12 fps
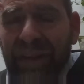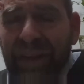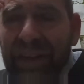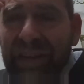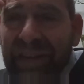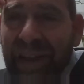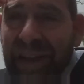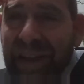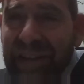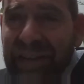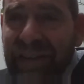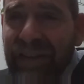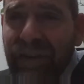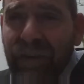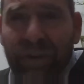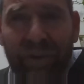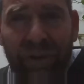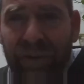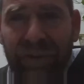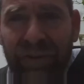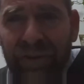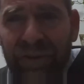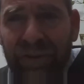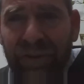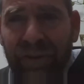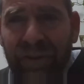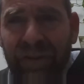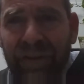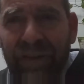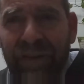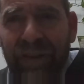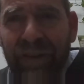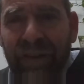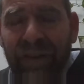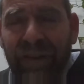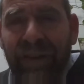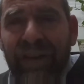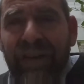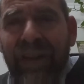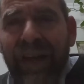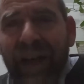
es el Hasid con todos nosotros. Y